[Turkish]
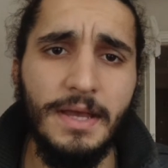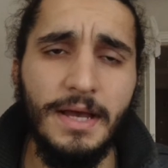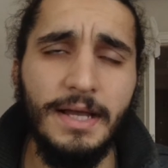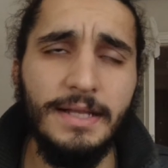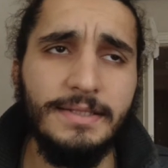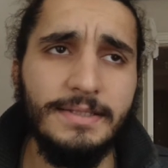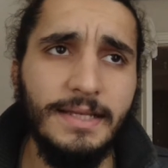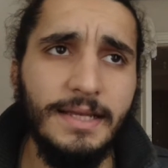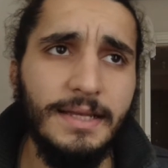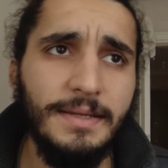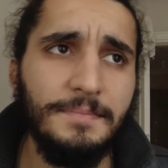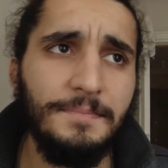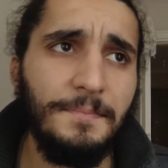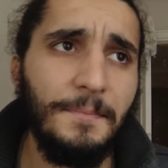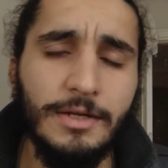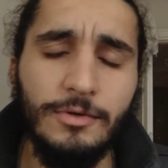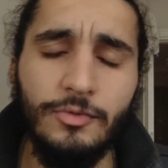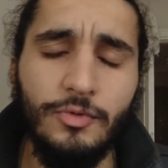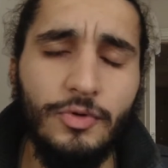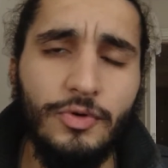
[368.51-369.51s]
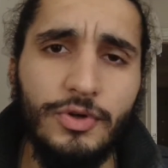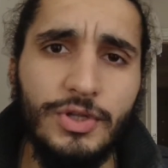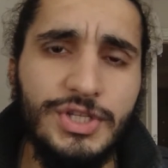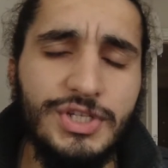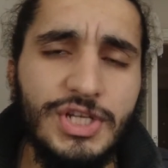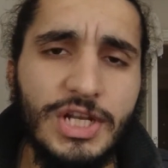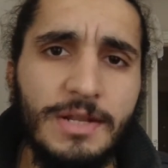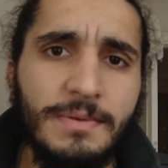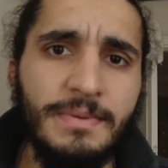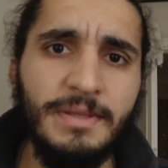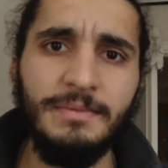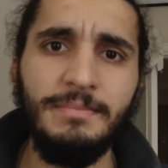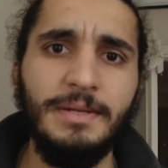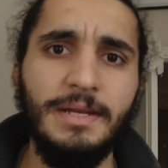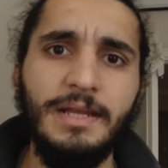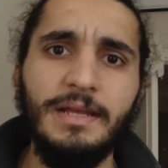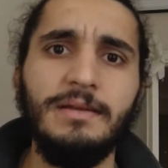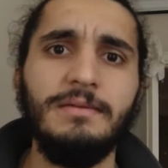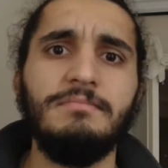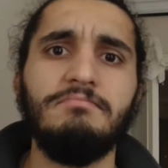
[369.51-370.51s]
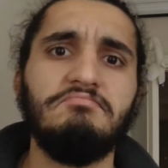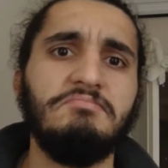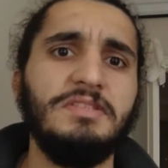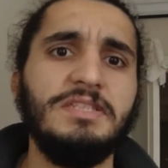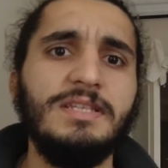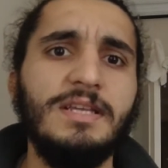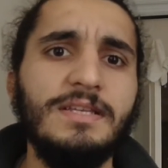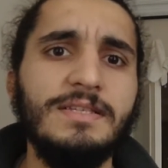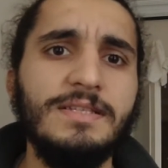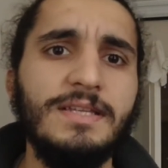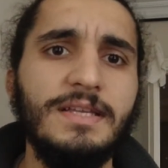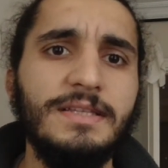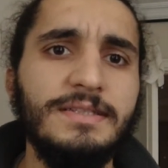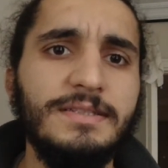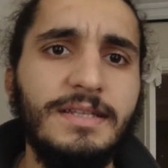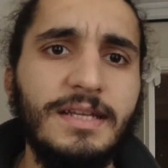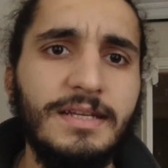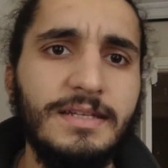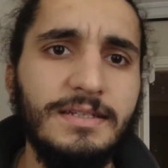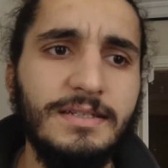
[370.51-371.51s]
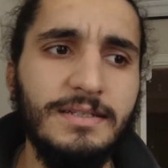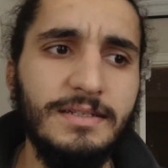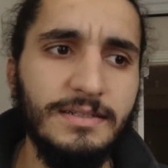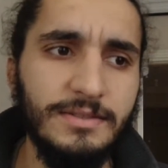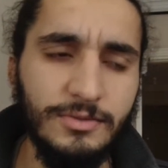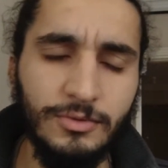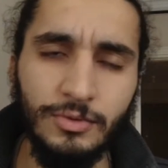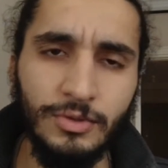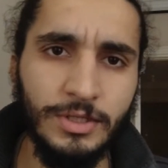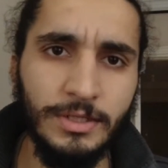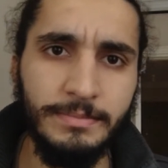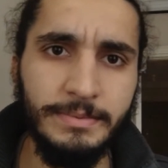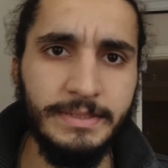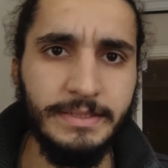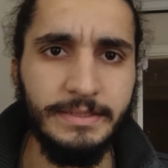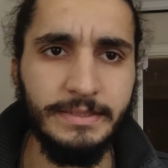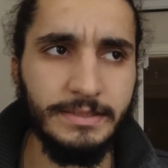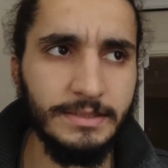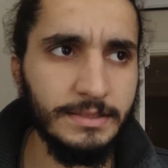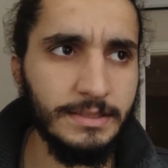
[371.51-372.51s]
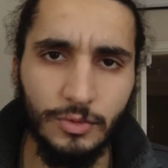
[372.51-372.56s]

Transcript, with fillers: Hatta yani ürün incelemeyi bile insan sağlığına e, yorabiliriz.